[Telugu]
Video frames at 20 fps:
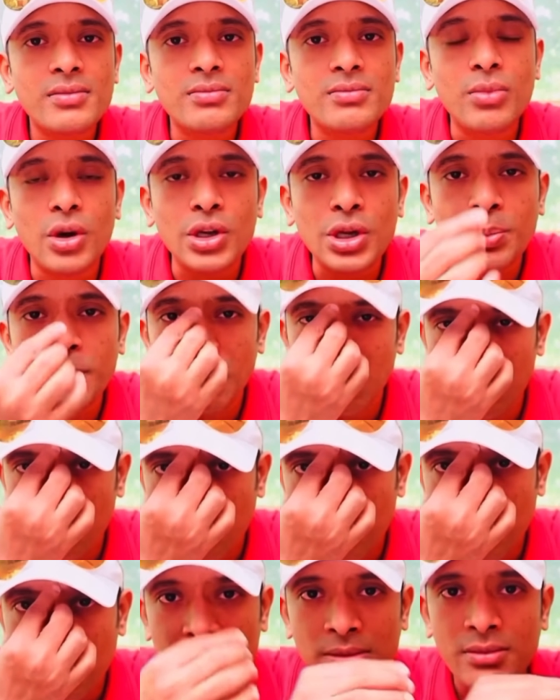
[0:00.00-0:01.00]
బొట్టు
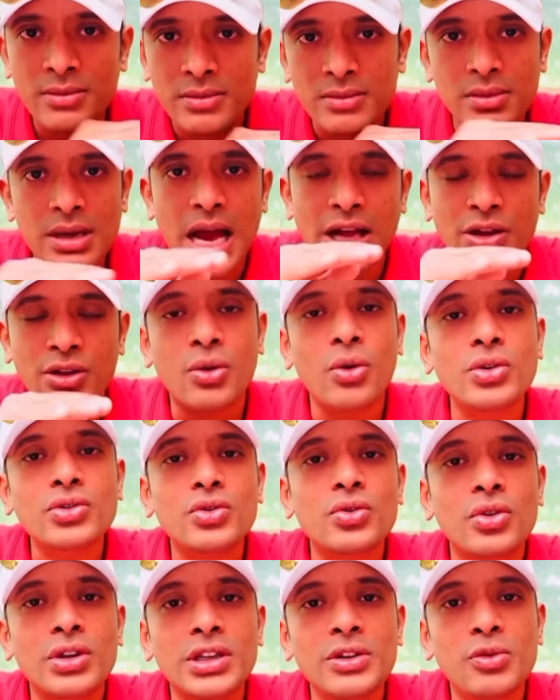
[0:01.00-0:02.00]
పెట్టుకొని అది
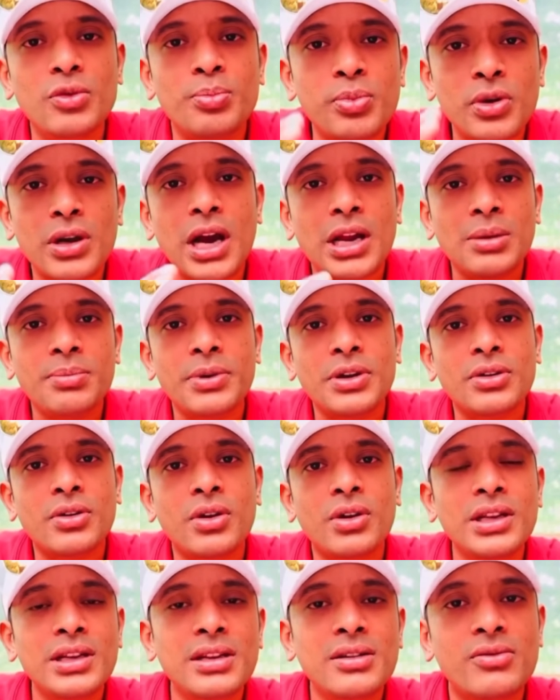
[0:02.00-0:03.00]
కోసుకొని ఉప్పు కారం
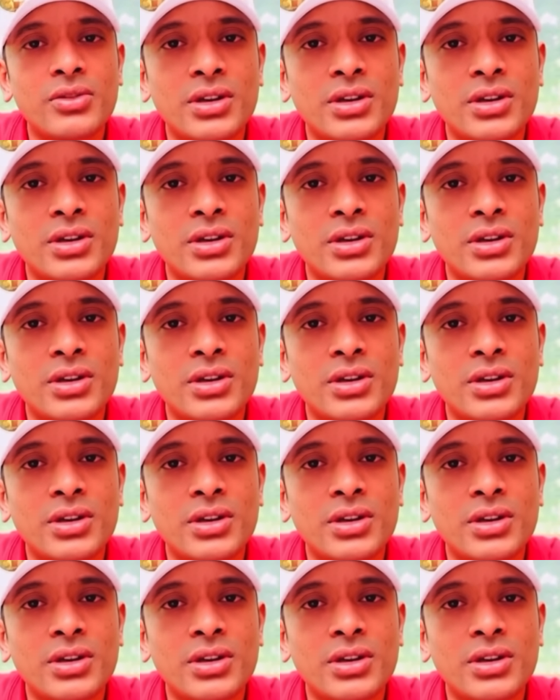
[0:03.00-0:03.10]
పెట్టుకొని